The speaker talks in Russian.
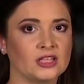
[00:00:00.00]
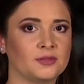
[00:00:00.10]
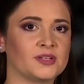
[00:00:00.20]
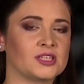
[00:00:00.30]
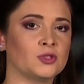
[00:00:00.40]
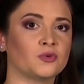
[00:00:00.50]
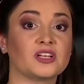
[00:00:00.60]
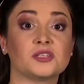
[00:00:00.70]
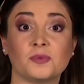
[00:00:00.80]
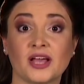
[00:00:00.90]
Над
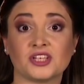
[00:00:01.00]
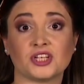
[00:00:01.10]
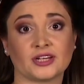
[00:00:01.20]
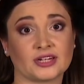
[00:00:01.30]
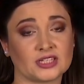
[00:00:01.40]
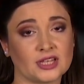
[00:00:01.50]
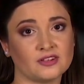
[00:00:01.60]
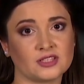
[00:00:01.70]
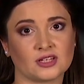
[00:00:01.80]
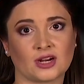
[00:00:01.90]
постановкой «Спящая
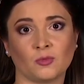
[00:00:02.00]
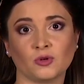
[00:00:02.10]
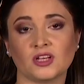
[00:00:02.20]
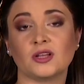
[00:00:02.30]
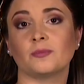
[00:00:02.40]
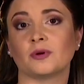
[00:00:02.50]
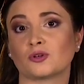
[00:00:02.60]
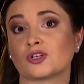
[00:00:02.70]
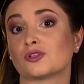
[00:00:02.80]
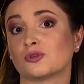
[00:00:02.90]
красавица» работали по
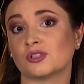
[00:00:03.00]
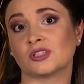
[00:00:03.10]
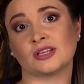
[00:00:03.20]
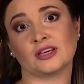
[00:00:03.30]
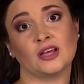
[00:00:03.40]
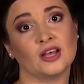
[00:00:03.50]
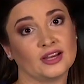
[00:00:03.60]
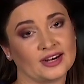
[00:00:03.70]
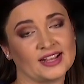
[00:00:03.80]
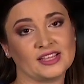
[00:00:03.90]
уже созданной
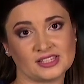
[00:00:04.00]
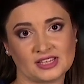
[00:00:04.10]
ранее